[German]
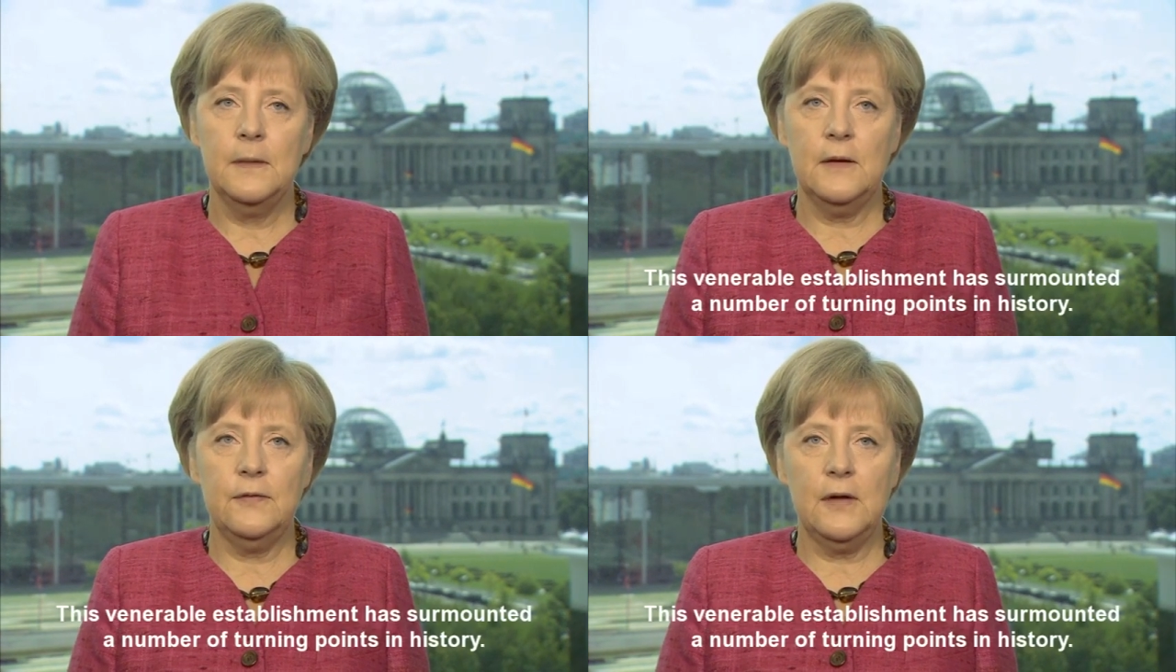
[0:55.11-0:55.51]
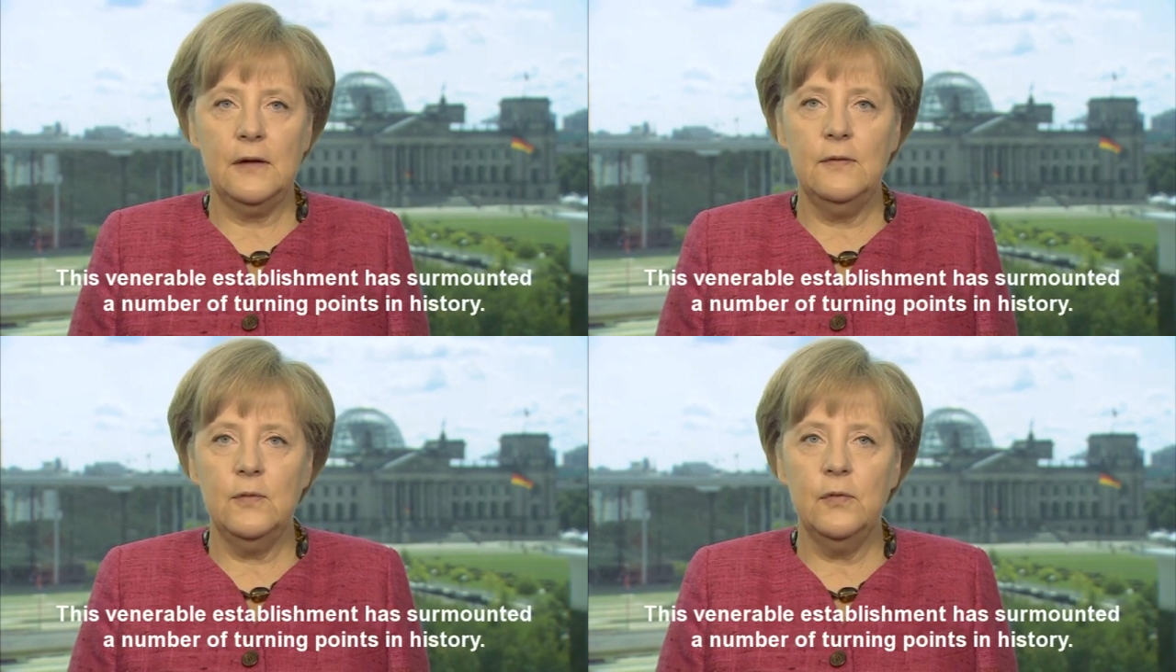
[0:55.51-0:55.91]
Das
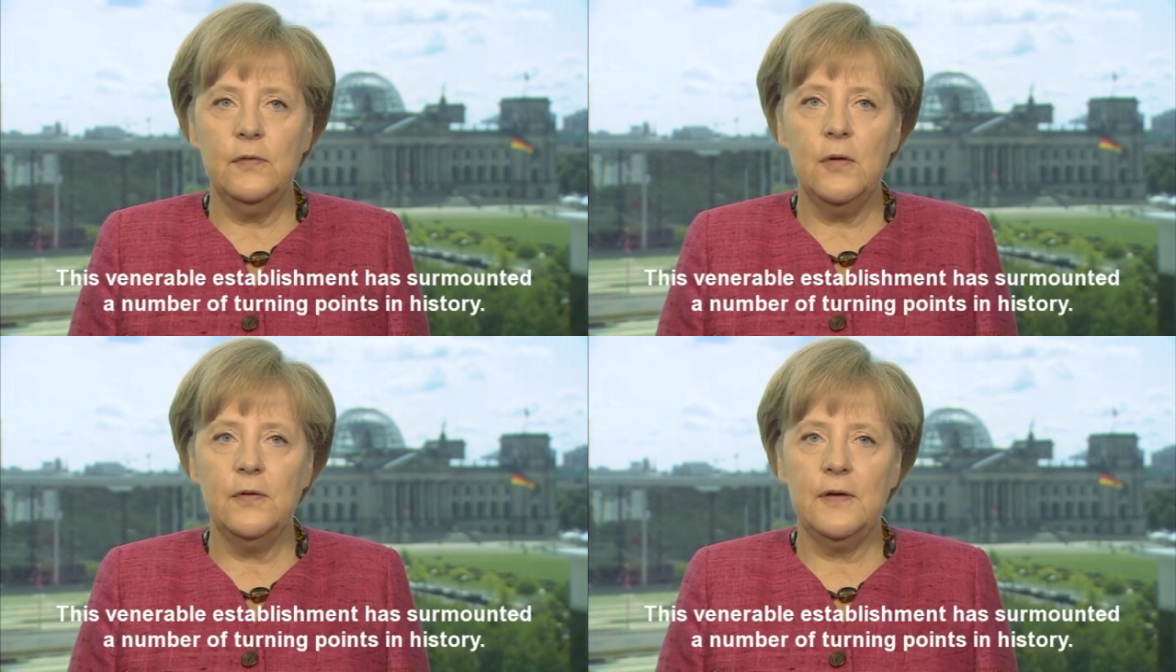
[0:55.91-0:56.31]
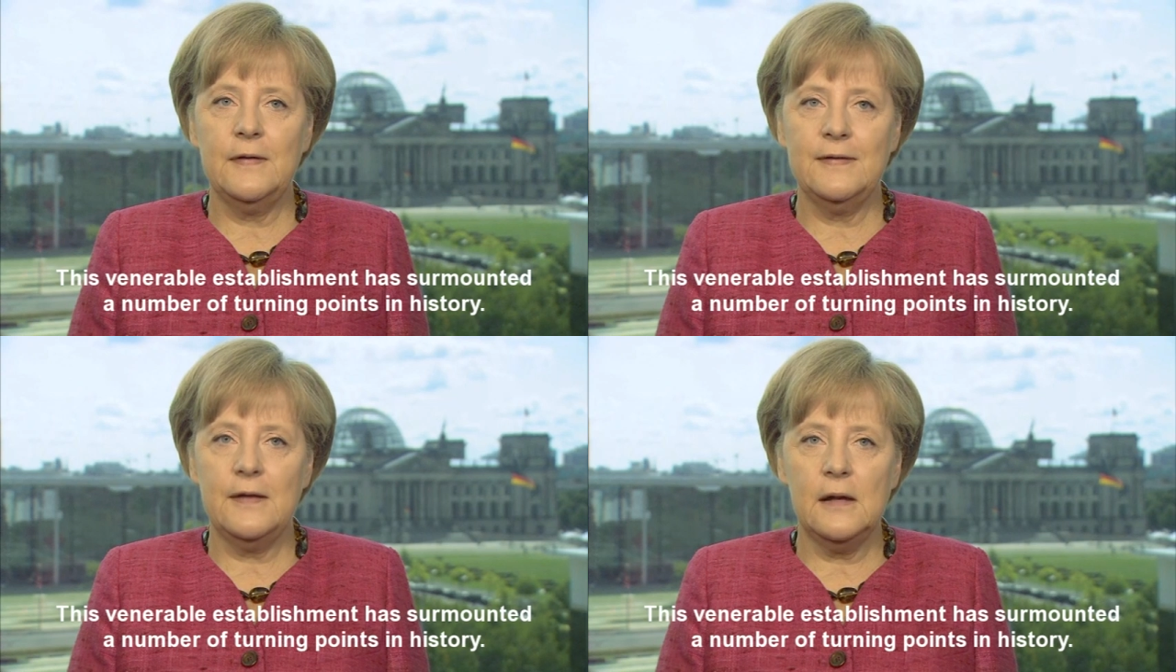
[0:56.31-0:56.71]
Traditionshaus
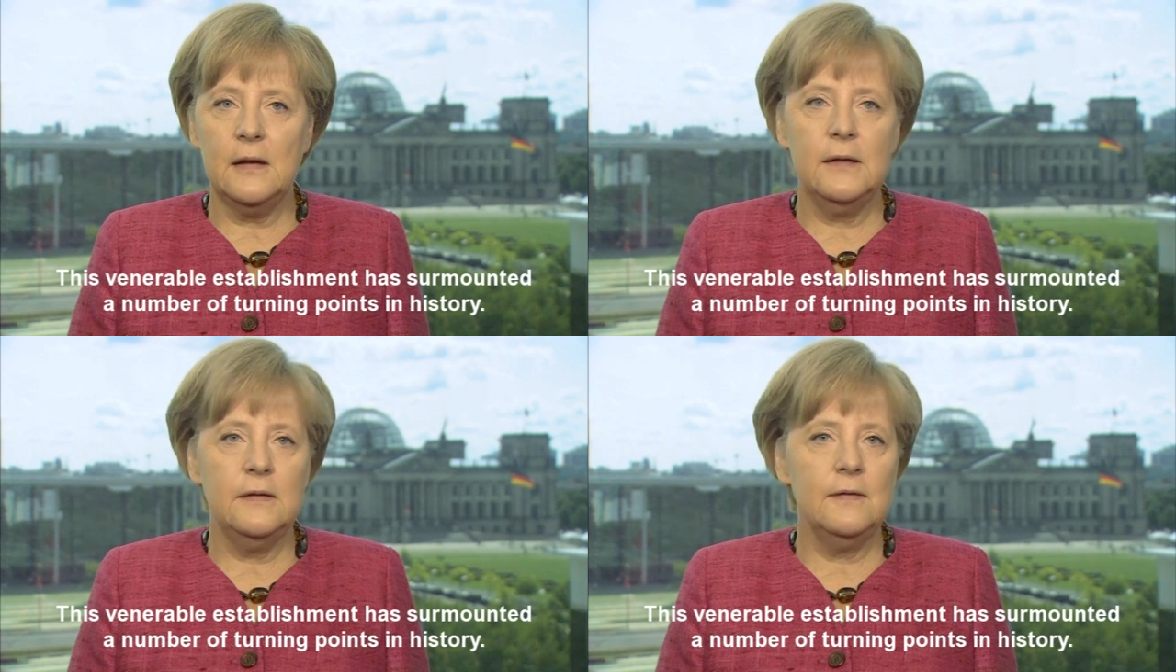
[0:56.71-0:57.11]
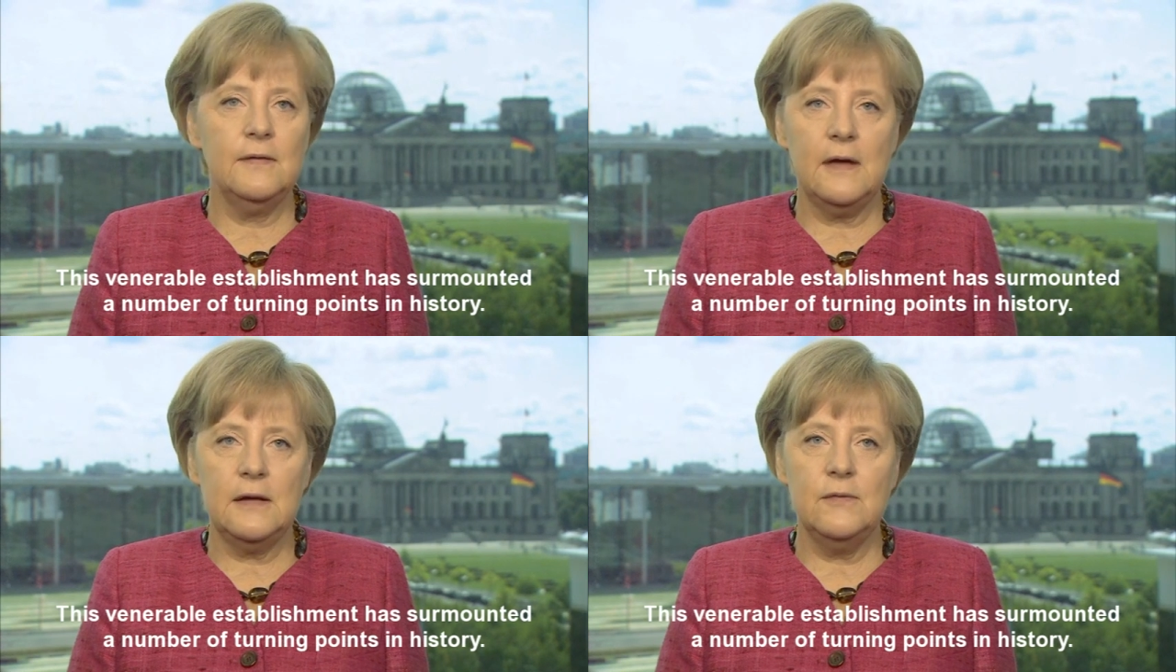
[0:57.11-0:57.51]
hat zahlreiche
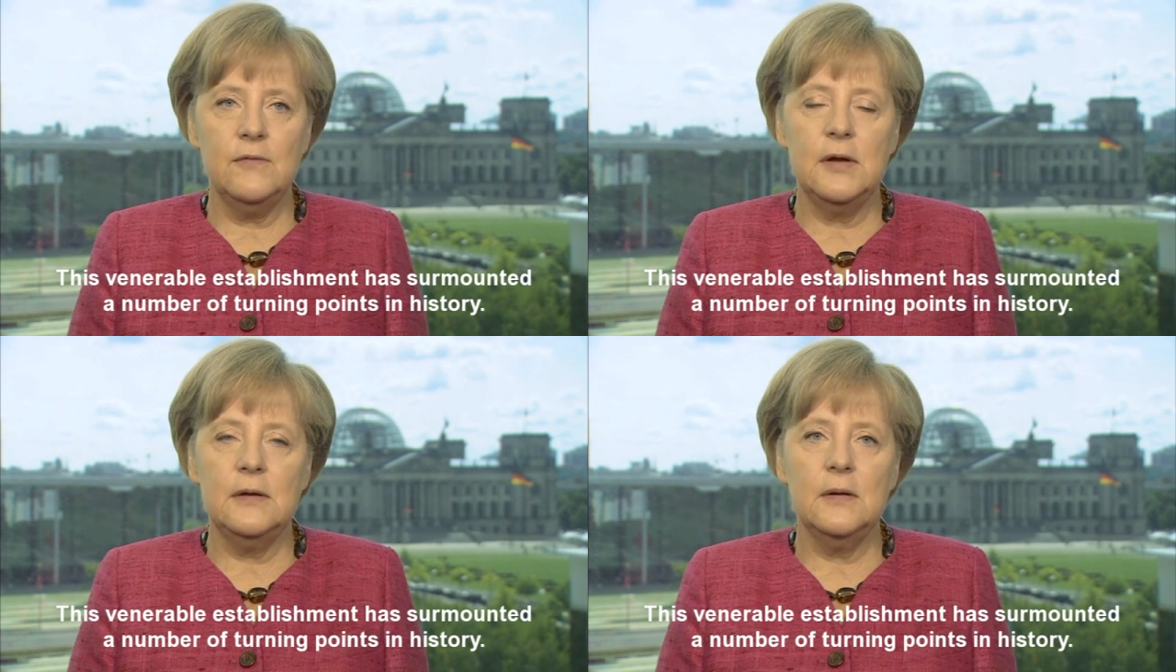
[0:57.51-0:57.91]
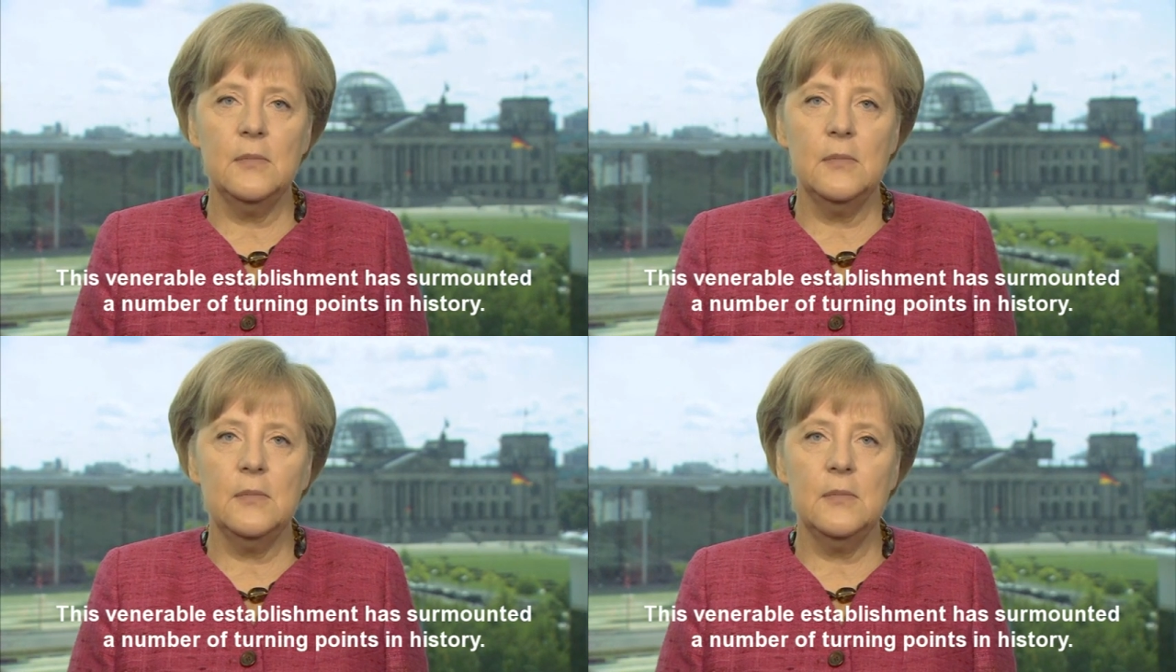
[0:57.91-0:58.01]
Zeitenwenden